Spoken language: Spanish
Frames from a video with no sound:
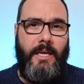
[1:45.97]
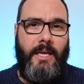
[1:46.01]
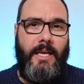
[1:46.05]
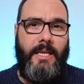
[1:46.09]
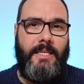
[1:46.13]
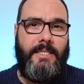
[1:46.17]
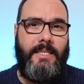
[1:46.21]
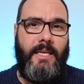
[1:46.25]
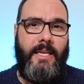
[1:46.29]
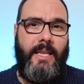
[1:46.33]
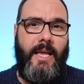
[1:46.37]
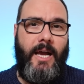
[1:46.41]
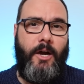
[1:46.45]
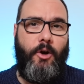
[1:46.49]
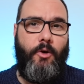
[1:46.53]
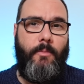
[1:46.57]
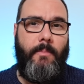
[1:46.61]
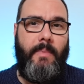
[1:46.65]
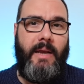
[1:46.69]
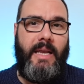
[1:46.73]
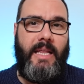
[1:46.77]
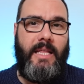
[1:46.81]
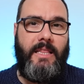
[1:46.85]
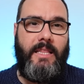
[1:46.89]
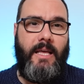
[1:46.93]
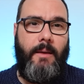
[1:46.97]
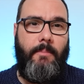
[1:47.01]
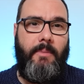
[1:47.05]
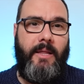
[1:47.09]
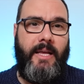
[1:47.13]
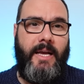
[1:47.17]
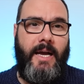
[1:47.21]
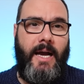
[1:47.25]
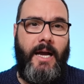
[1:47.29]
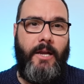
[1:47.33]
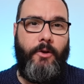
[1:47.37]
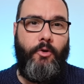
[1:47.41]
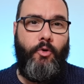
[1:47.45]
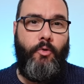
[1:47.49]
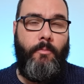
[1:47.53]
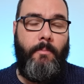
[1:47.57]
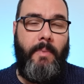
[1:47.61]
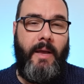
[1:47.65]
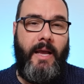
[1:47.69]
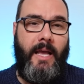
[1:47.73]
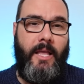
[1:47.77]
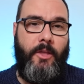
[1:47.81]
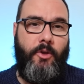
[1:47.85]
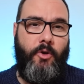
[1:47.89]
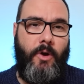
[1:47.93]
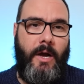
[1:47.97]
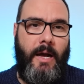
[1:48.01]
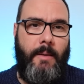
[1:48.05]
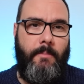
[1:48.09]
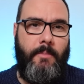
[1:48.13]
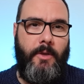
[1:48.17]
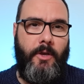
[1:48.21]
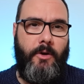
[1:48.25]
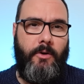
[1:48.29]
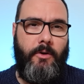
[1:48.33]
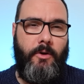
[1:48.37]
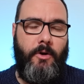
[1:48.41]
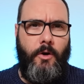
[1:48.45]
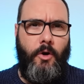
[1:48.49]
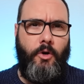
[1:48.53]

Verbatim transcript: y sería conveniente aplicar un pequeño cambio.